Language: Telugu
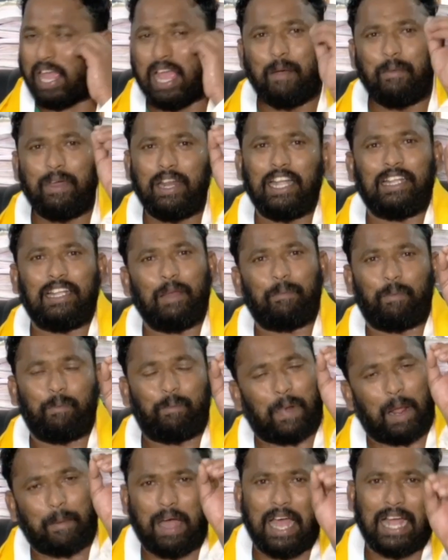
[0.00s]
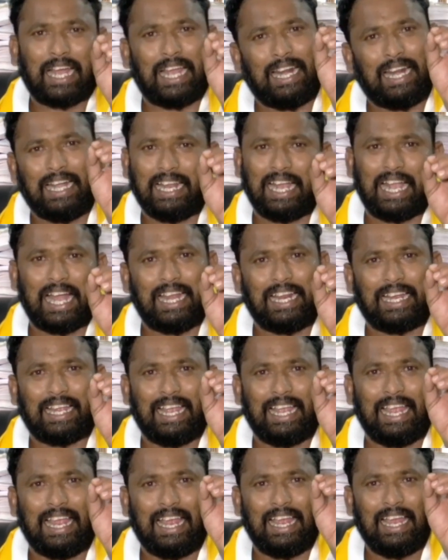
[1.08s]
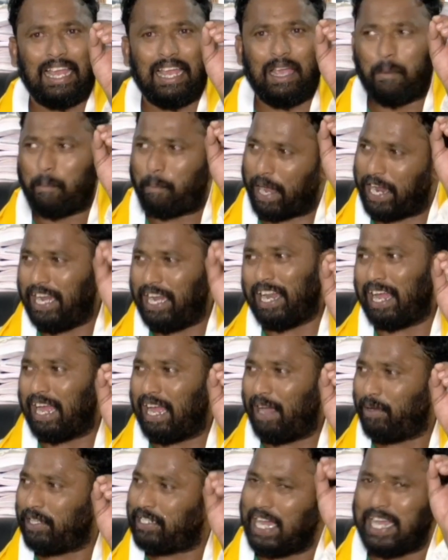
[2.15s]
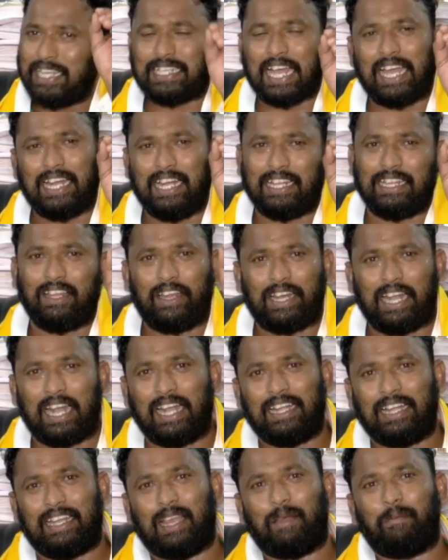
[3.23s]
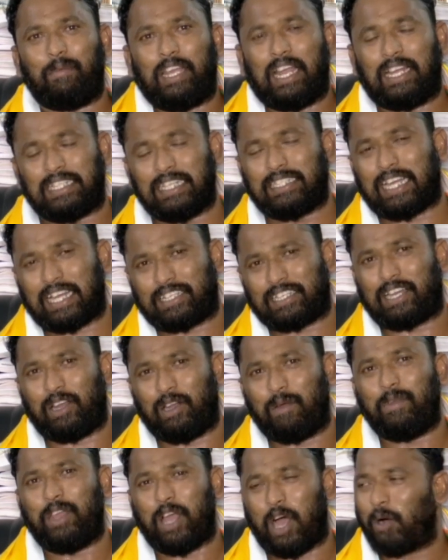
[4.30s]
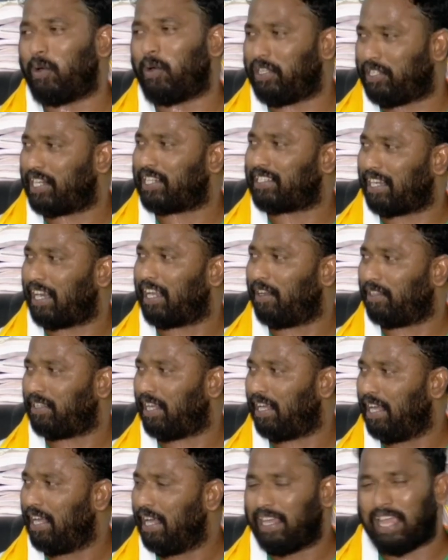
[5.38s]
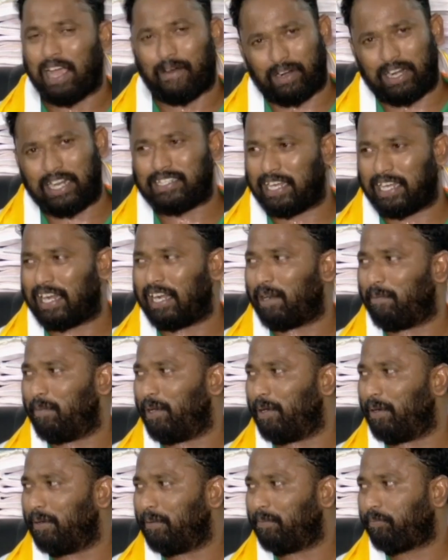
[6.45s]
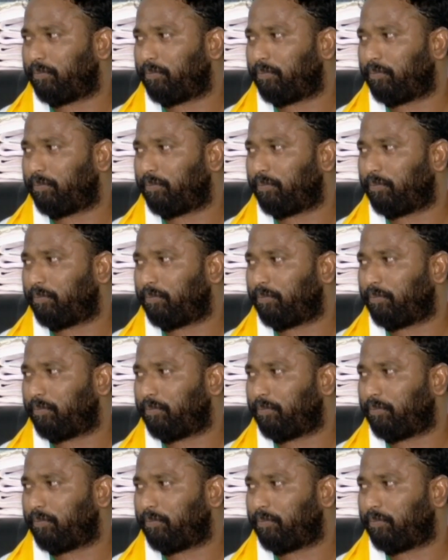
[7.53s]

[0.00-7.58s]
ఏమిరెడ్డి ప్రభాకర్ రెడ్డి గారికి పైన విజయసాయి రెడ్డి దిగినాయంటే మీ అతి చేష్టాలు మీ ఆకృతి చేష్టాలు కాదు ఏమన్నా చేయగలరా మీరు